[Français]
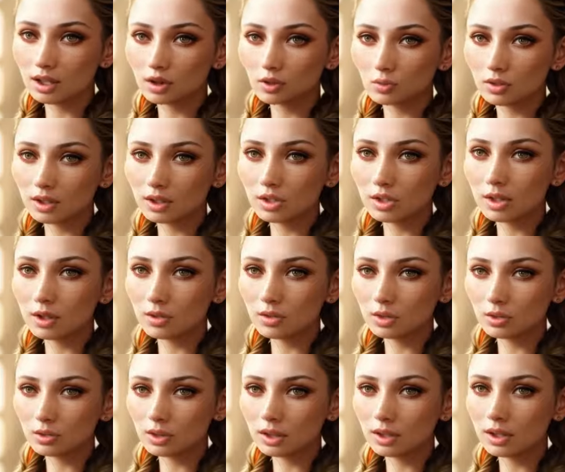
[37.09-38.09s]
et engager le
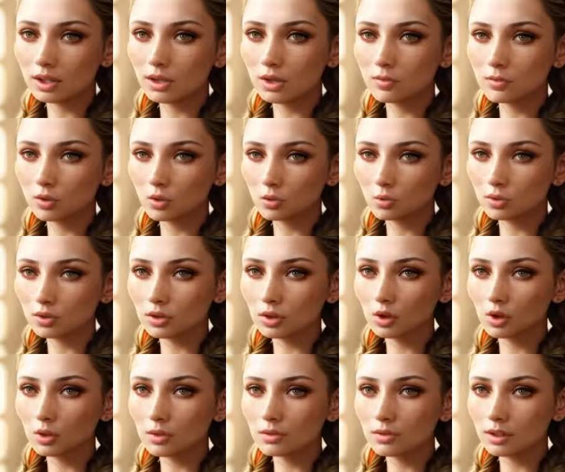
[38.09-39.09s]
public de vos
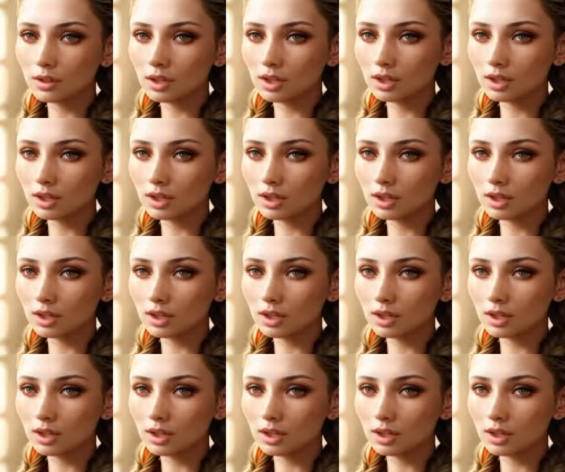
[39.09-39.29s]
concurrents,